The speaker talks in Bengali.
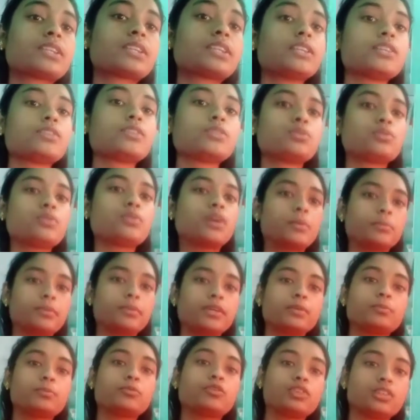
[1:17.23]
কিন্তু আমি
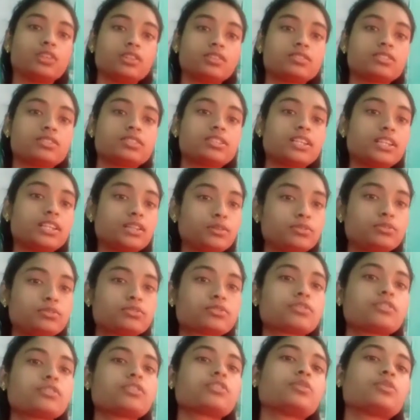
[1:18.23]
এই বডি লোশনটা ইউজ
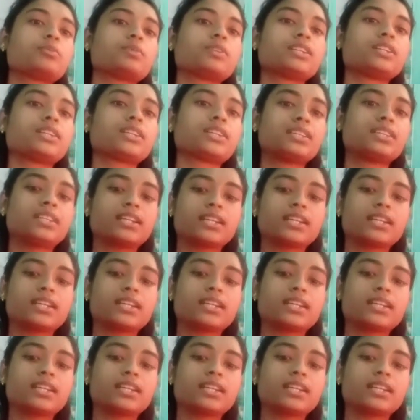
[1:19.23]
করে তোমাদেরকে